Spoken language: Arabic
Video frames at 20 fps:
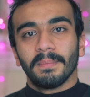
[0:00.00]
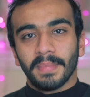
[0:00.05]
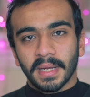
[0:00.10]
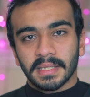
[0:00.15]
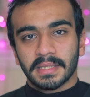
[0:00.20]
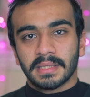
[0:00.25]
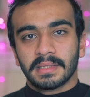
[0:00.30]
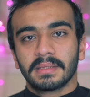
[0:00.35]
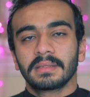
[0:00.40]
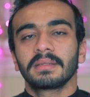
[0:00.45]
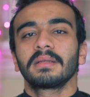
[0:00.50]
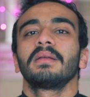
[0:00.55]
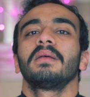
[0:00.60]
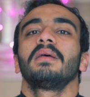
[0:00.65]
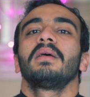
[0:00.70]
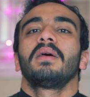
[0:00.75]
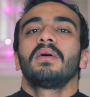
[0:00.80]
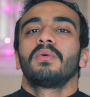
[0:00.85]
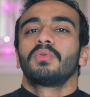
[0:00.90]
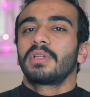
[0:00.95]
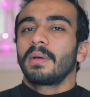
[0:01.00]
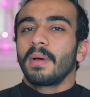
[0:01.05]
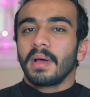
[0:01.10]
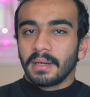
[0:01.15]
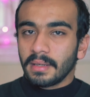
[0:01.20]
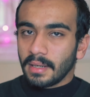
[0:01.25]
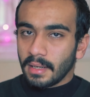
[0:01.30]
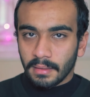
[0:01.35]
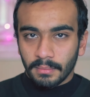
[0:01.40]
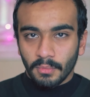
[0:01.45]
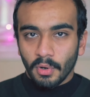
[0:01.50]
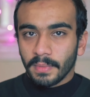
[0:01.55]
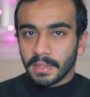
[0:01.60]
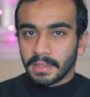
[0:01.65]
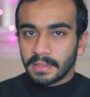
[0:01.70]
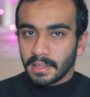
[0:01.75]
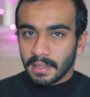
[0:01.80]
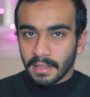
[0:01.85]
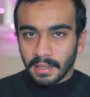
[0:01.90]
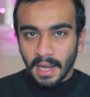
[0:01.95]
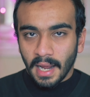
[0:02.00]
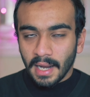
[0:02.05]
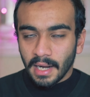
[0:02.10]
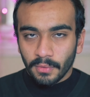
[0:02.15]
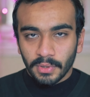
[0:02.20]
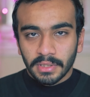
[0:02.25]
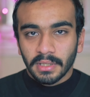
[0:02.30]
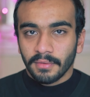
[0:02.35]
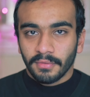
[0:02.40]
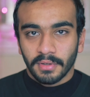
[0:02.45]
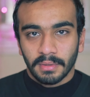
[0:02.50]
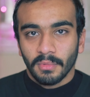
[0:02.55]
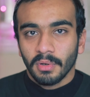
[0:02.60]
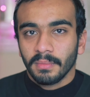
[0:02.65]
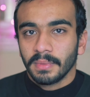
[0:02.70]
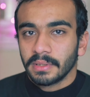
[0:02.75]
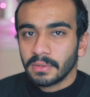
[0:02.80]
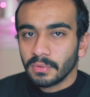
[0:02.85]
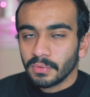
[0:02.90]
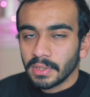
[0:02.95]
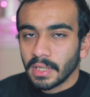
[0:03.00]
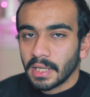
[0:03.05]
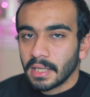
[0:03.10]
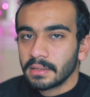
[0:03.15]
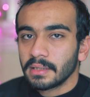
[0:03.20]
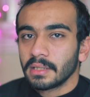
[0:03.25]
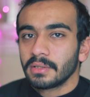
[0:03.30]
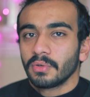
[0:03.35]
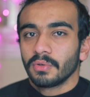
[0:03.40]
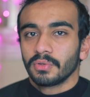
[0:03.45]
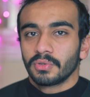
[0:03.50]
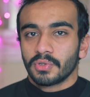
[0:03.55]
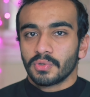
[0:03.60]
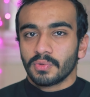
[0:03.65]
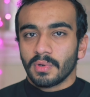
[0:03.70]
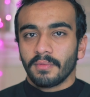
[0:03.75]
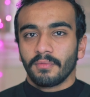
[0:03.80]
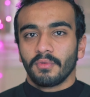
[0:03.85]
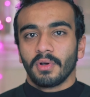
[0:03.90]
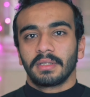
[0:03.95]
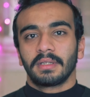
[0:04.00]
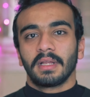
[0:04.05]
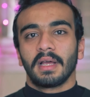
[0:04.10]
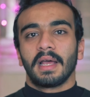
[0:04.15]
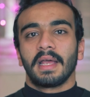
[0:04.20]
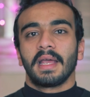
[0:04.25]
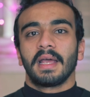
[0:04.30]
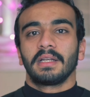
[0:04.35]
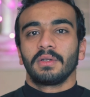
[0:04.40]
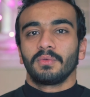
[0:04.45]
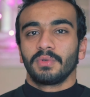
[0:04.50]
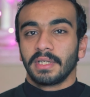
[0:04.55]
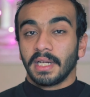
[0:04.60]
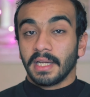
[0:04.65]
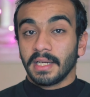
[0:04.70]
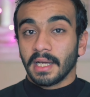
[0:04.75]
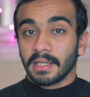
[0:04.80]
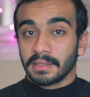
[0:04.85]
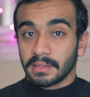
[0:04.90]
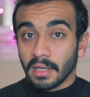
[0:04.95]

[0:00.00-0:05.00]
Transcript: بس وطبعا هي المومنت حلاوتها في المومنت وانك انت تلقط الصوره في وقتها يعني وان انك